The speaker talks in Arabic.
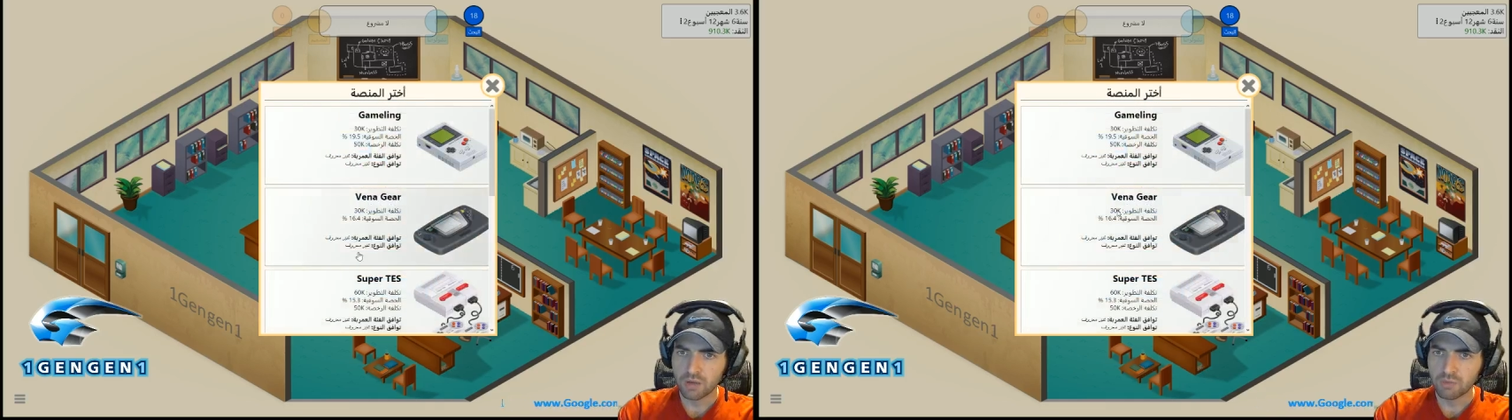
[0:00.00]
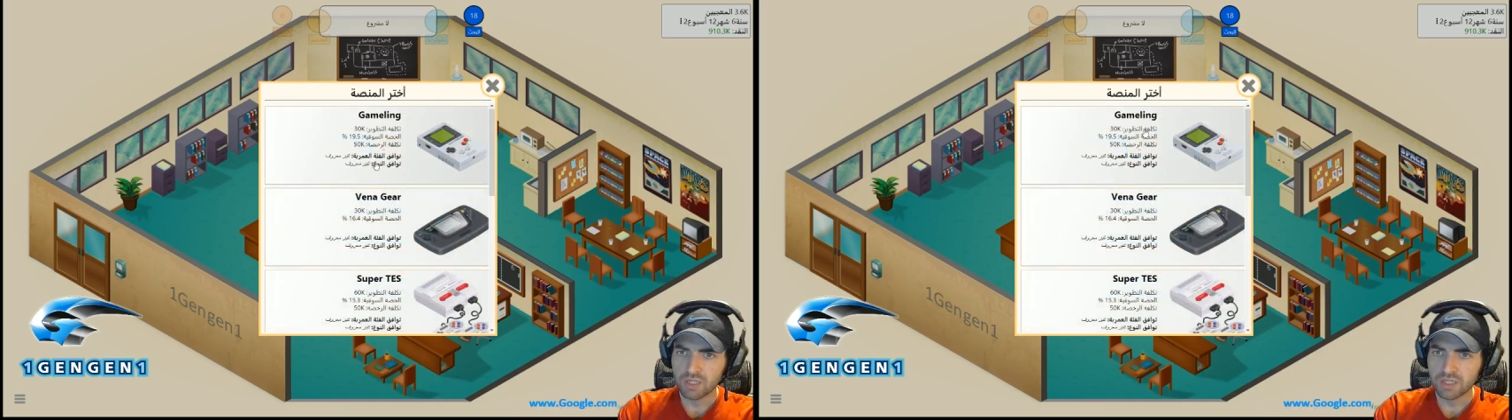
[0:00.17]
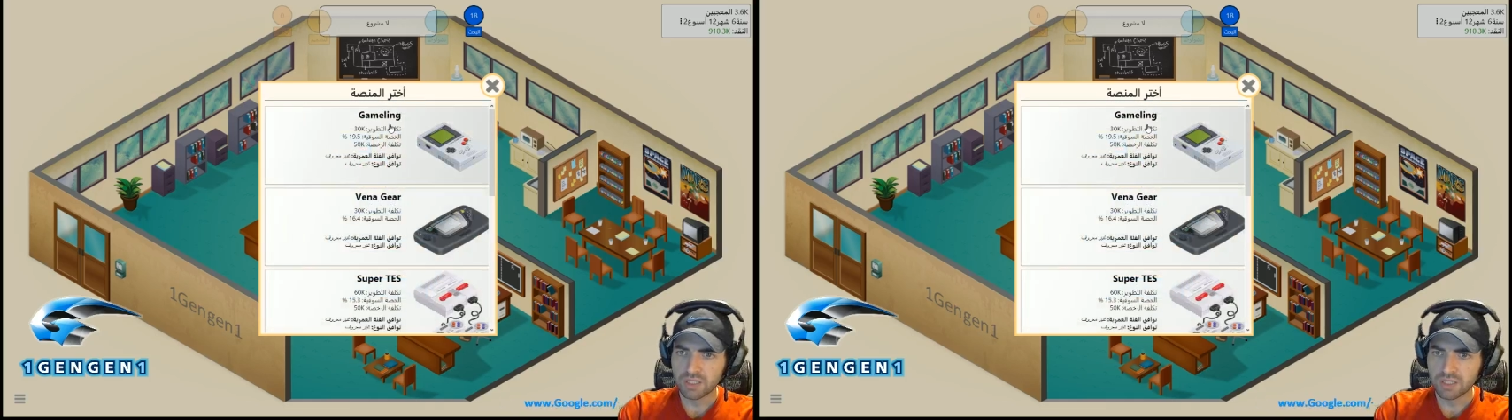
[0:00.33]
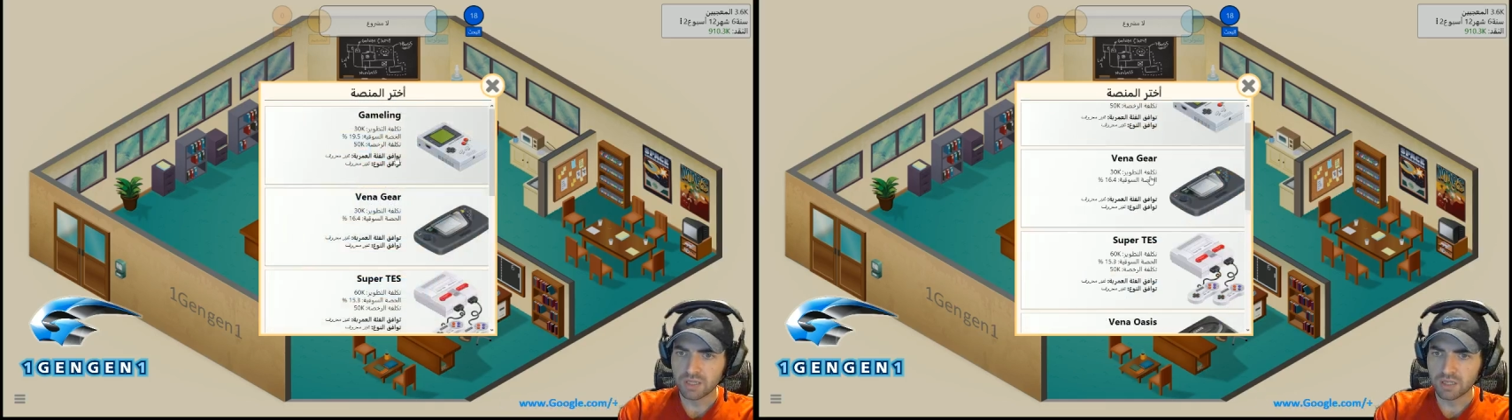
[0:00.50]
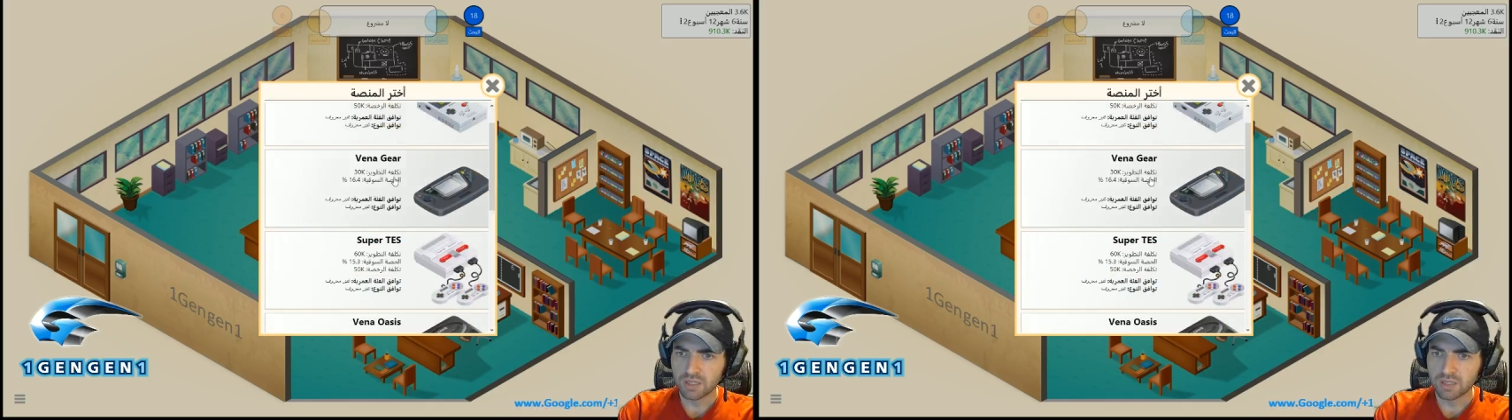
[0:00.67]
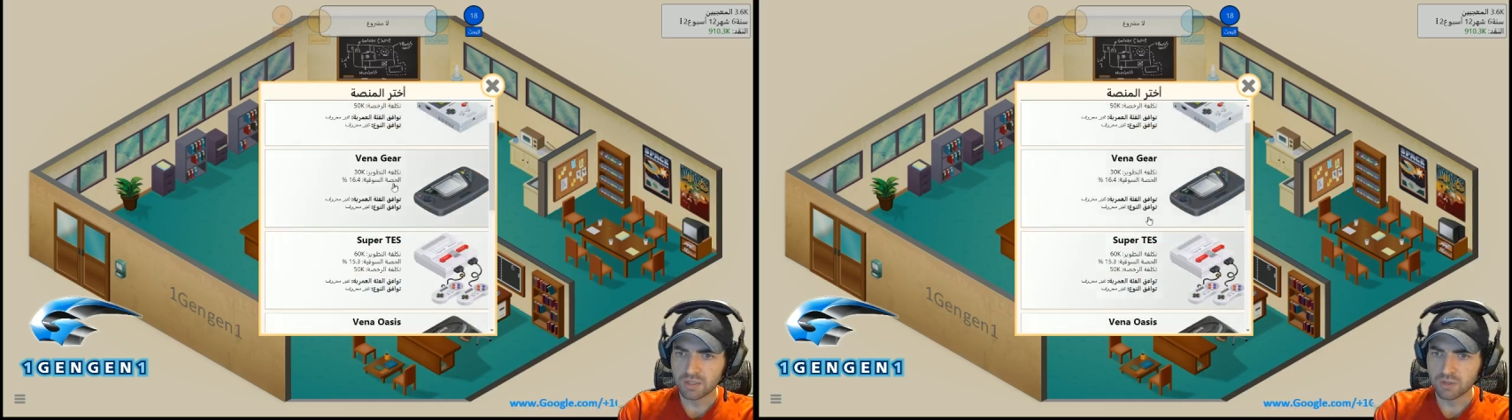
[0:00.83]

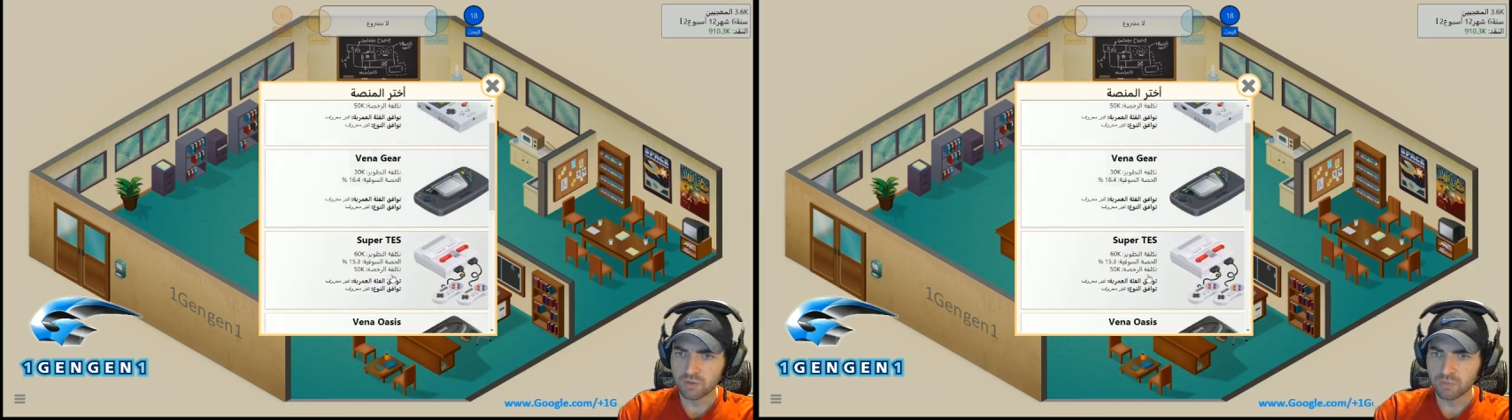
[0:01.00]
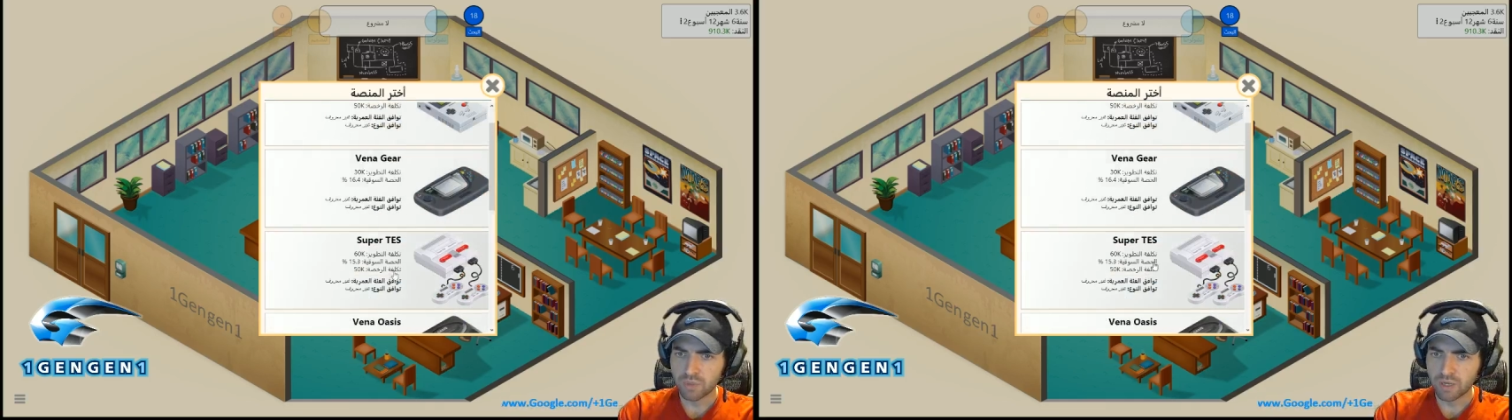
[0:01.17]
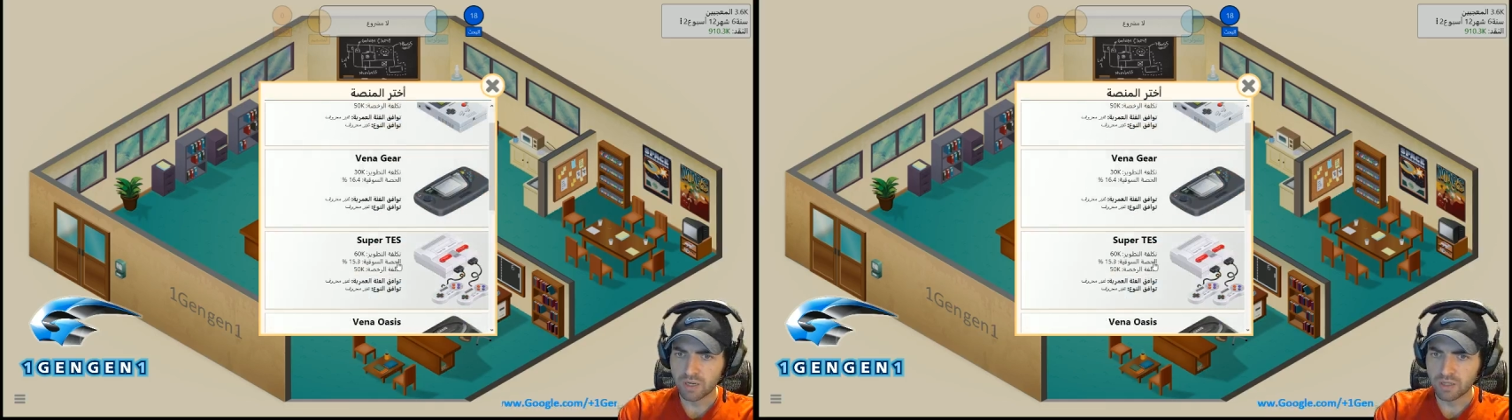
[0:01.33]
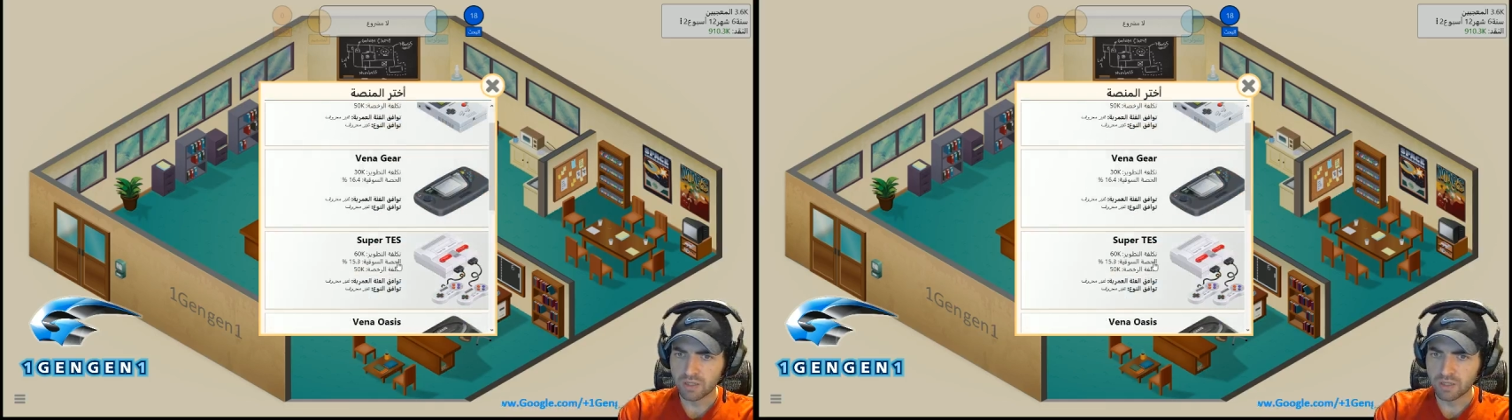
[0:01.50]
المنصة سوبر